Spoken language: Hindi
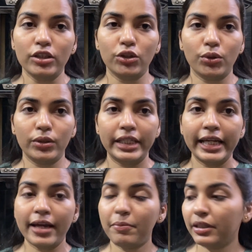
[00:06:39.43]
तो
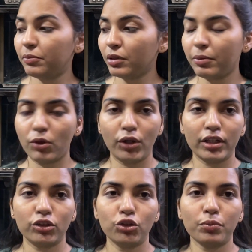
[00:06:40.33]
ठीक है मैं तब तक भिगो के
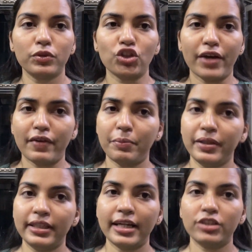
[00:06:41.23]
रखती हूँ तब तक तो चाय वाय
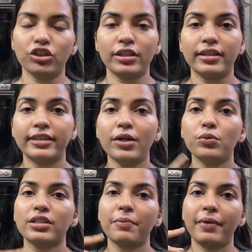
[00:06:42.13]
पीते हैं चिल करते हैं
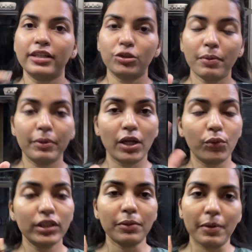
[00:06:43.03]
उसके बाद जब मैं
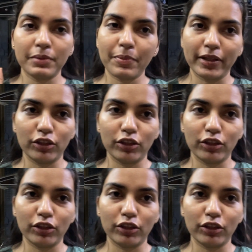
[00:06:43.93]
बनाऊंगी तब आपसे बात